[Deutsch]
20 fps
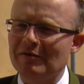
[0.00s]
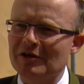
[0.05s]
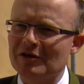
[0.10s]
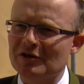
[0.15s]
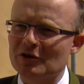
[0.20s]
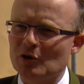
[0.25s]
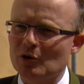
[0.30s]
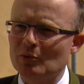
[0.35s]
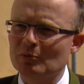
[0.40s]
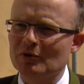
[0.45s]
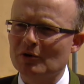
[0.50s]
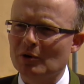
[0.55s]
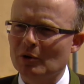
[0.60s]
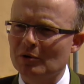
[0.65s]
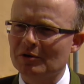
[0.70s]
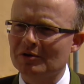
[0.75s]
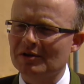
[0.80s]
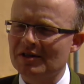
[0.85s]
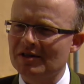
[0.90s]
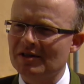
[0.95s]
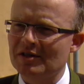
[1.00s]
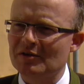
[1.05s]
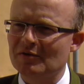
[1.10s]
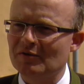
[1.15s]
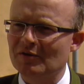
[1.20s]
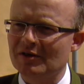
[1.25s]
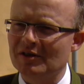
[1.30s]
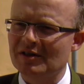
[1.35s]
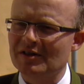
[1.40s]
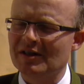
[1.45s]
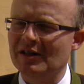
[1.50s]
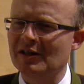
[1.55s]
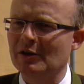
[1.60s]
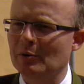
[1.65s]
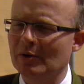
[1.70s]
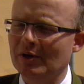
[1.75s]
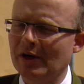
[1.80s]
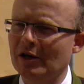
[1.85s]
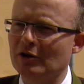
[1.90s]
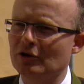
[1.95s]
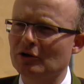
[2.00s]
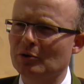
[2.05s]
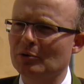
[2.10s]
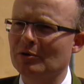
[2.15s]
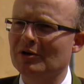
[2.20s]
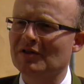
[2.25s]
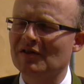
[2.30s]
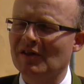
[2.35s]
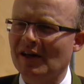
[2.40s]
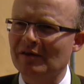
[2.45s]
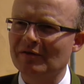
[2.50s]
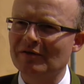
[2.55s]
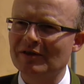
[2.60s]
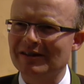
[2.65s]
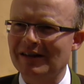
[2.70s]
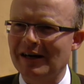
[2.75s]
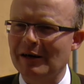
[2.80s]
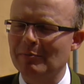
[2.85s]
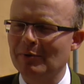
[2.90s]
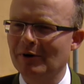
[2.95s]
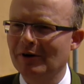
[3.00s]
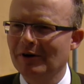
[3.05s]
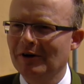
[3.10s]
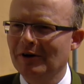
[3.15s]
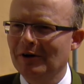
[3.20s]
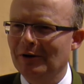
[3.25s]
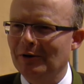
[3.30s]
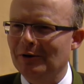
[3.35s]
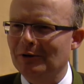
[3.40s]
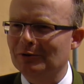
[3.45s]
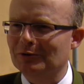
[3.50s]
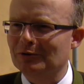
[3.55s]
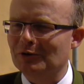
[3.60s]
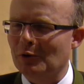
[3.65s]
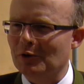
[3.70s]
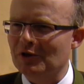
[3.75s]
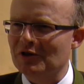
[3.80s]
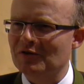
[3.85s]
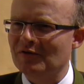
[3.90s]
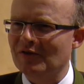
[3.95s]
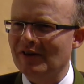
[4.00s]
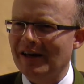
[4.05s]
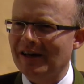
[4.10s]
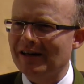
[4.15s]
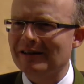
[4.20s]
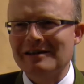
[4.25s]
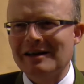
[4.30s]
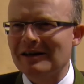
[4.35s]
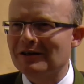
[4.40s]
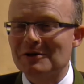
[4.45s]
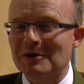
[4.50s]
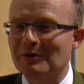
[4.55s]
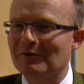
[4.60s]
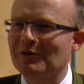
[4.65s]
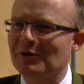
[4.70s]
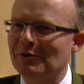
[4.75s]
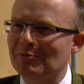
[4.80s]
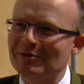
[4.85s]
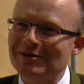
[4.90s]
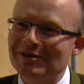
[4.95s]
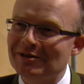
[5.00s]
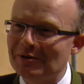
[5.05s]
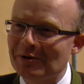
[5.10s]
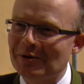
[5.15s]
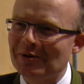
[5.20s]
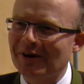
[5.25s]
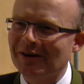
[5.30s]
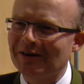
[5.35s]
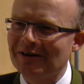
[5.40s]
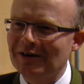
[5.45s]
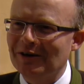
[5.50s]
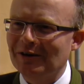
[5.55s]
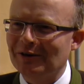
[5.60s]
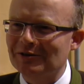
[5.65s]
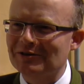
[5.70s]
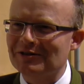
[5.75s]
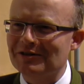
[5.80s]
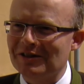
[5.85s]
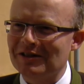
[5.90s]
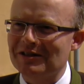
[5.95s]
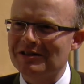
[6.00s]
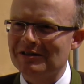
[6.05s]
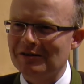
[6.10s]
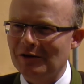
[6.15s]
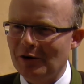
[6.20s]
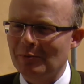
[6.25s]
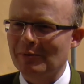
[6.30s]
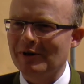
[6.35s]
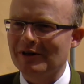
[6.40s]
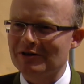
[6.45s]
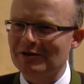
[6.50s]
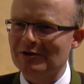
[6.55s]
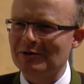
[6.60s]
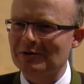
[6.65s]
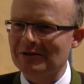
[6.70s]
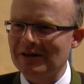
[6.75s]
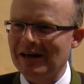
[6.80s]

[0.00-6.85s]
auch wie es rumtollen. Das ist für die Senioren ein schöner Zeitvertreib und hält es vielleicht auch selber noch ein bisschen jünger. Und das haben wir jetzt dann